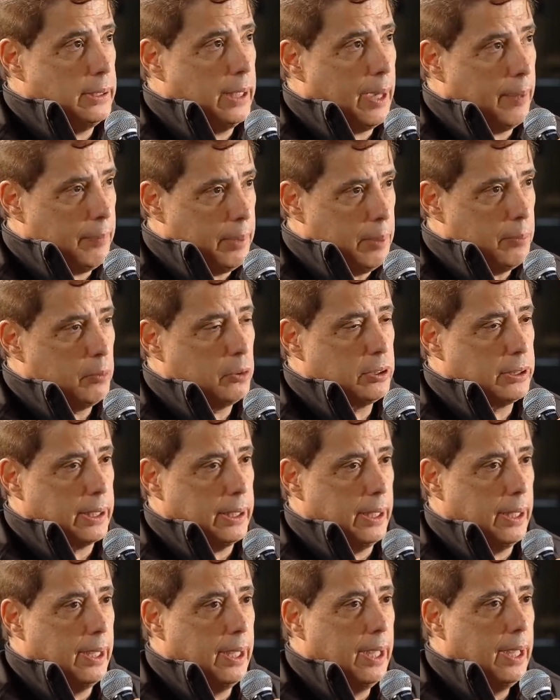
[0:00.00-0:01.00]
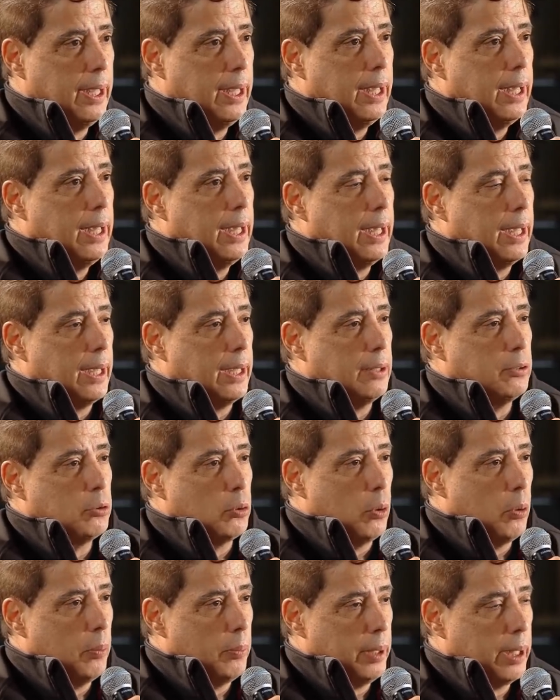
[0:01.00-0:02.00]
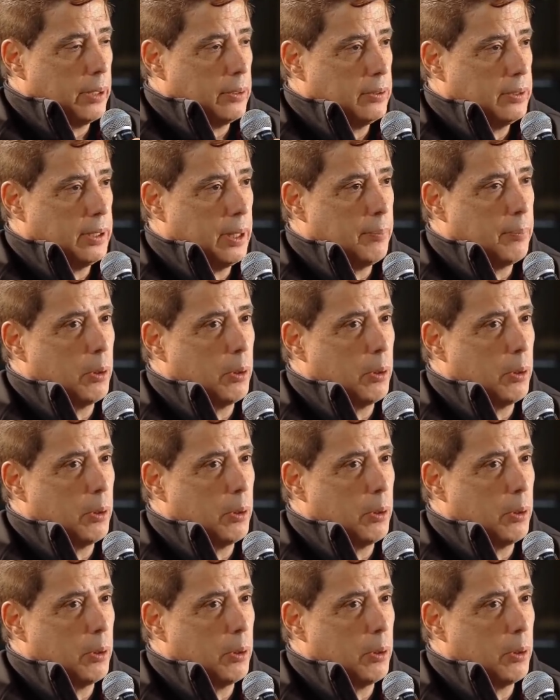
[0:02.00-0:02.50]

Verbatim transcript: Ya vimos que, que su gobierno está